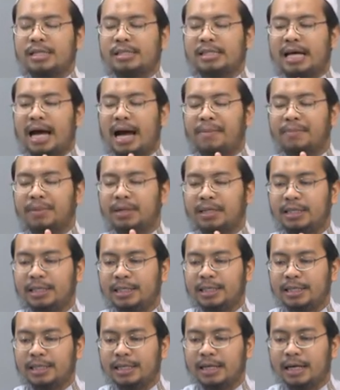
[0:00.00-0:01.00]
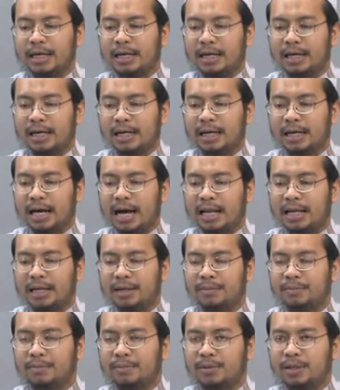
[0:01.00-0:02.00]
3 คืออการ
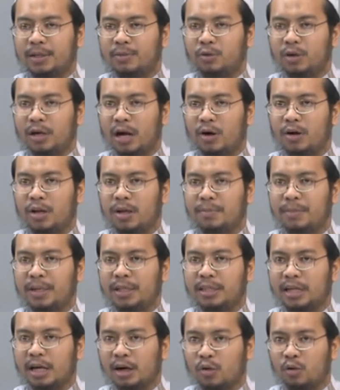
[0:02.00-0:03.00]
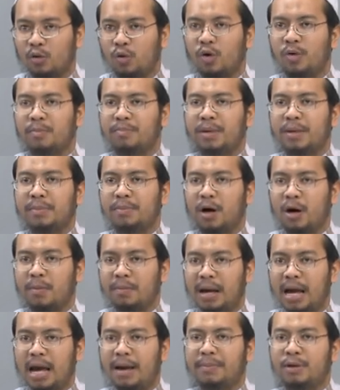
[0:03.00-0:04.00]
ที่พวกเรานี่มีตระกูลมีพ่อ
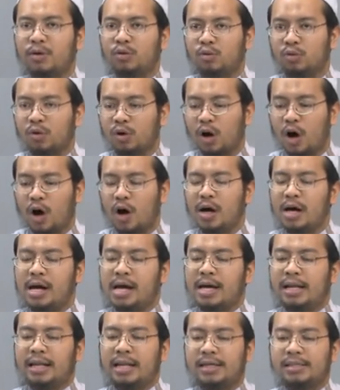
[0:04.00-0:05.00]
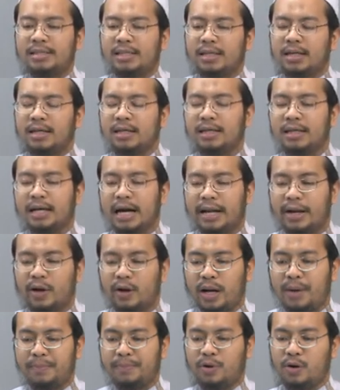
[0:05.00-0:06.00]
แม่มีคู่ครอง และ4ก็คือการน
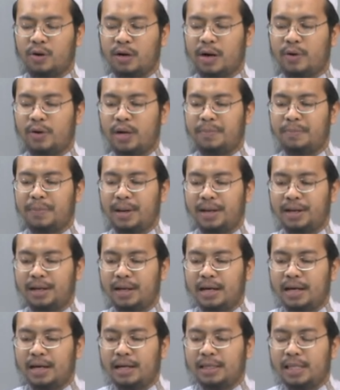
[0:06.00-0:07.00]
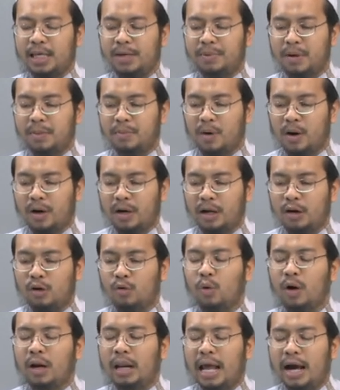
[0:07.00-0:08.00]
อนหลับของเราเนี่ยเป็นที่พักผ่อน
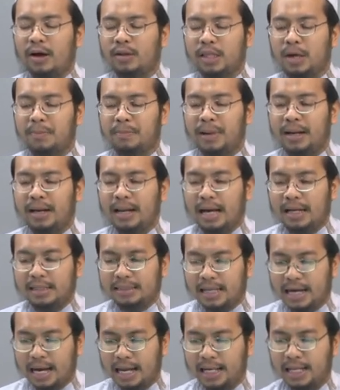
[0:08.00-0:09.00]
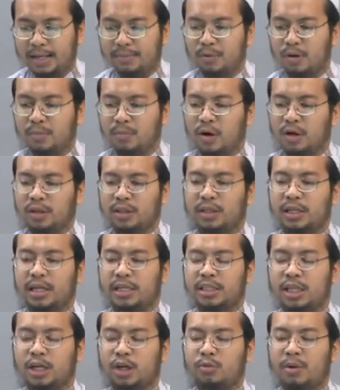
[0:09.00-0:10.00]
ล้วนแล้วแต่เป็นหลักฐานที่บ่งบอกถึงเด
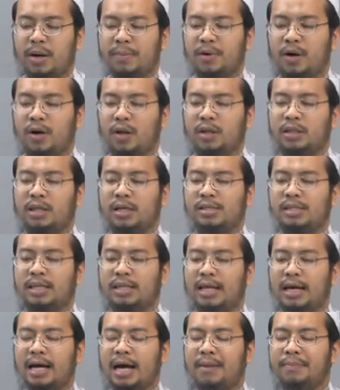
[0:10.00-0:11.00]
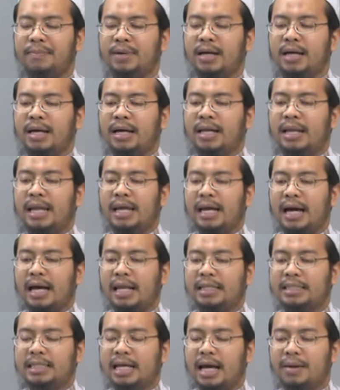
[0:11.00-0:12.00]
ชานุภาพ ของเราทั้งสิ้นนะครับ ในการ
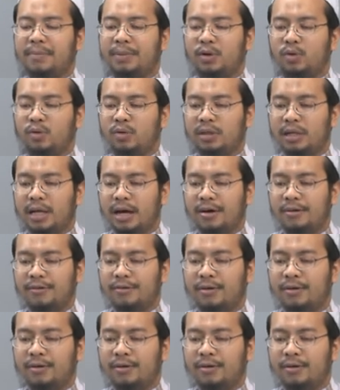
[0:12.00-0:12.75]
ที่จะให้มนุษย์เนี่ย